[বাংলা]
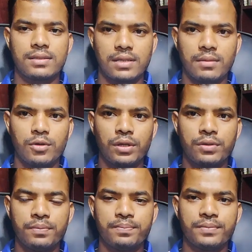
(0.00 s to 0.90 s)
আসসালামু
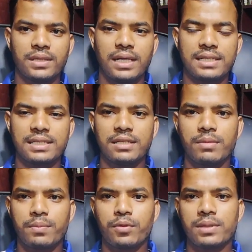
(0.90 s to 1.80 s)
আলাইকুম দেশ
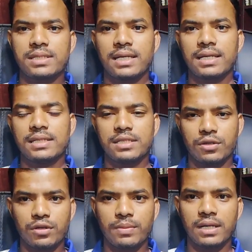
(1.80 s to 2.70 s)
কিংবা প্রবাস থেকে যে
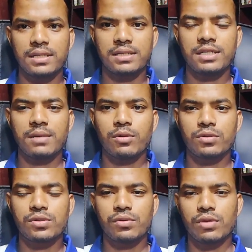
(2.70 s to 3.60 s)
সকল বাংলাদেশি এবং
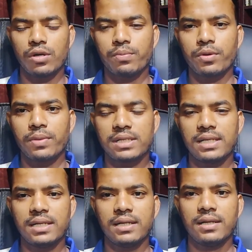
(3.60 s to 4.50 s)
সৌদি আরব
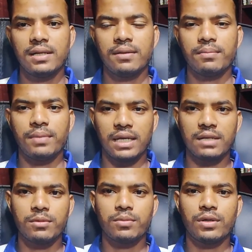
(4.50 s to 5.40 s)
প্রবাসী ভাই
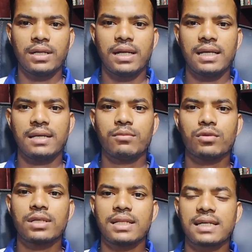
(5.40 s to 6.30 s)
এবং বোনেরা এই
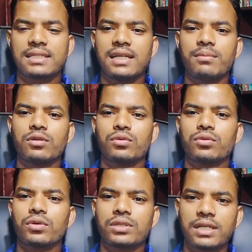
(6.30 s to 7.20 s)
মুহূর্তে দেখছেন এবং
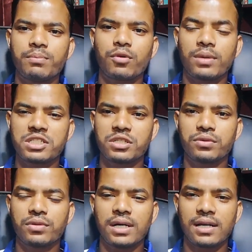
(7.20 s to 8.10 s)
যুক্ত হচ্ছেন প্রবাসী
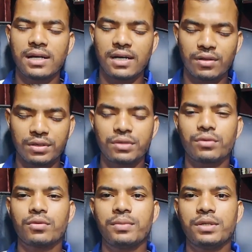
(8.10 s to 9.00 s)
যোদ্ধার আরও একটি
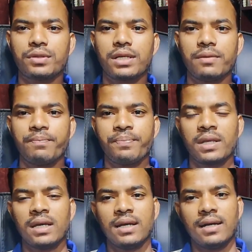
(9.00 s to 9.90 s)
নতুন ভিডিওতে
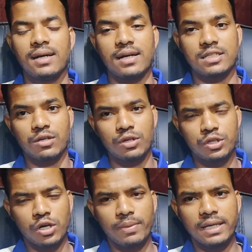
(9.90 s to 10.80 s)
আশা করি
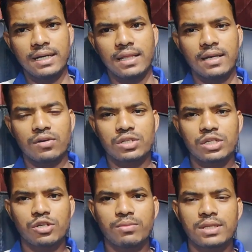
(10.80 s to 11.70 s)
সবাই আল্লাহর অশেষ
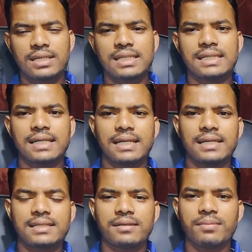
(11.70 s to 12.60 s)
রহমতে যে যেখানে
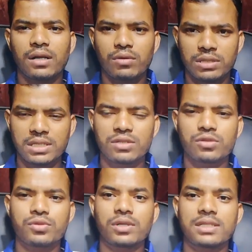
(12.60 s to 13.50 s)
আছেন ভালো আছেন
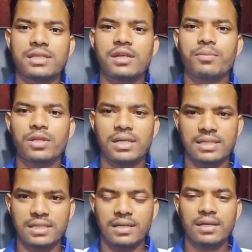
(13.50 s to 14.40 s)
সুস্থ আছেন নিরাপদে
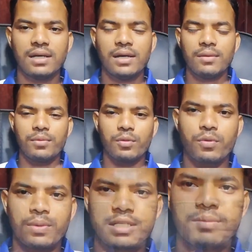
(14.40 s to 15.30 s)
আছেন প্রিয়
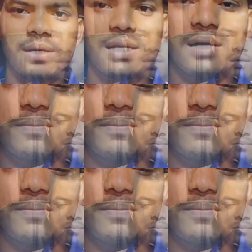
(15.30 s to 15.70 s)
প্রবাসী ভাইয়েরা